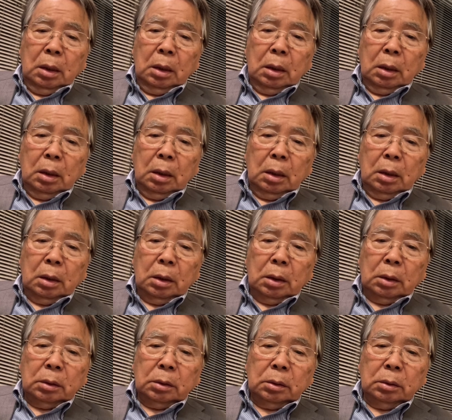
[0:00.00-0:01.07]
えー、
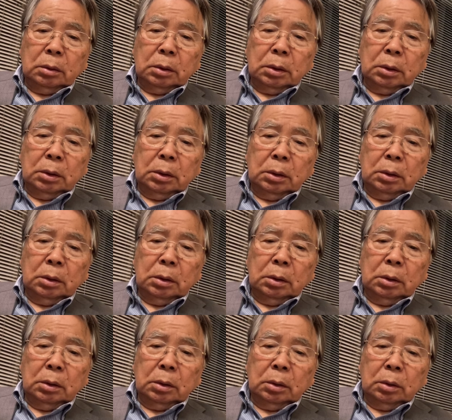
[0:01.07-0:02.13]
鈴
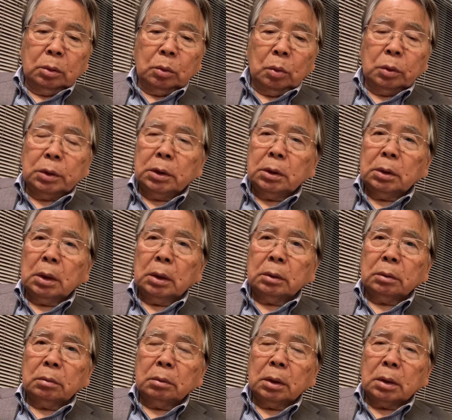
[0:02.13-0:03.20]
木俊樹さんっ
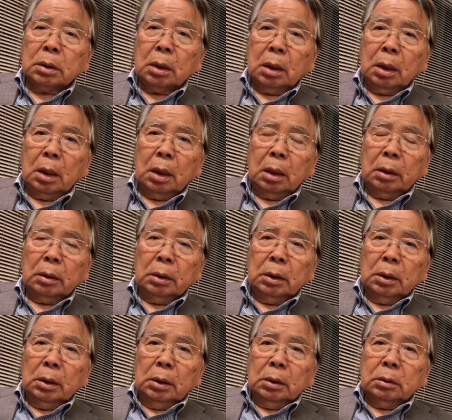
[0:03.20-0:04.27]
ていうんですかね
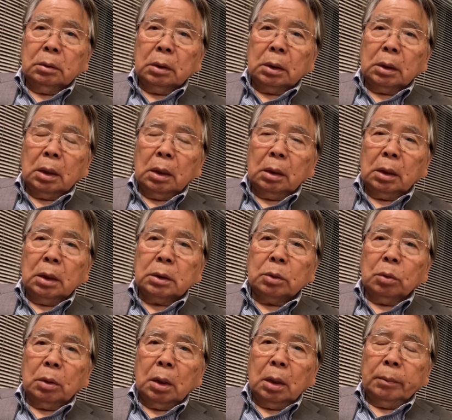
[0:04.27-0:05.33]
という方がゲスト
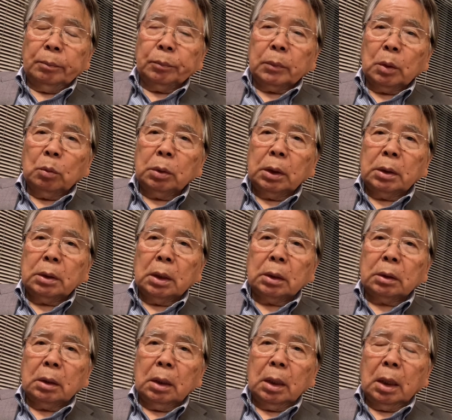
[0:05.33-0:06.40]
でお出になっ
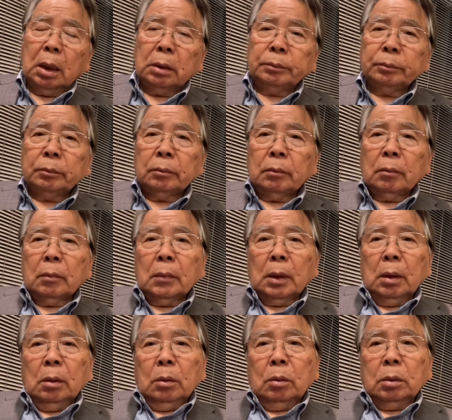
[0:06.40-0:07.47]
てね
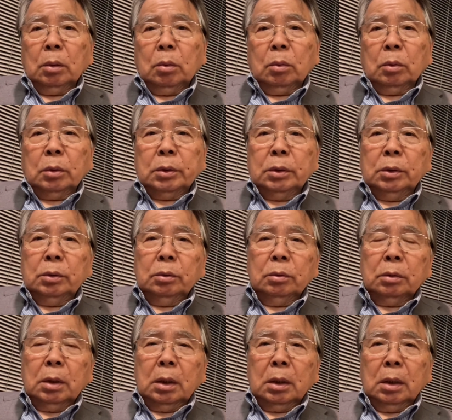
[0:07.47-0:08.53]
ほでこの四十
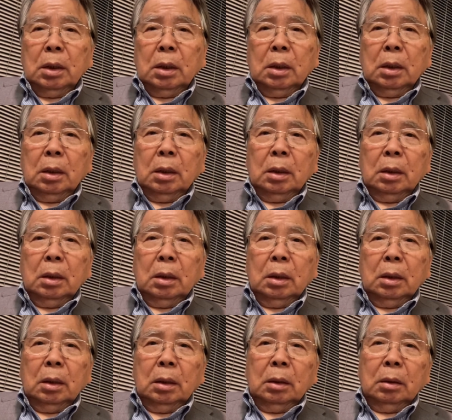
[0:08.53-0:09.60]
か
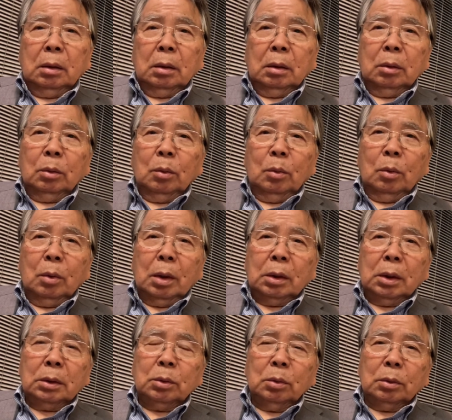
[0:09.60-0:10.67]
らのお
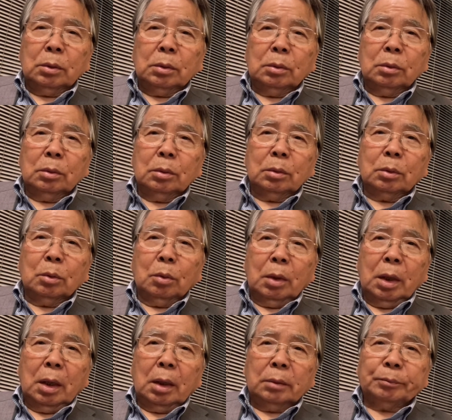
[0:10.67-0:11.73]
話をずっと
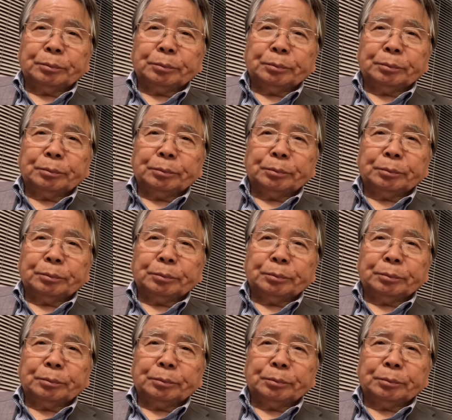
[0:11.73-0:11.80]
ね、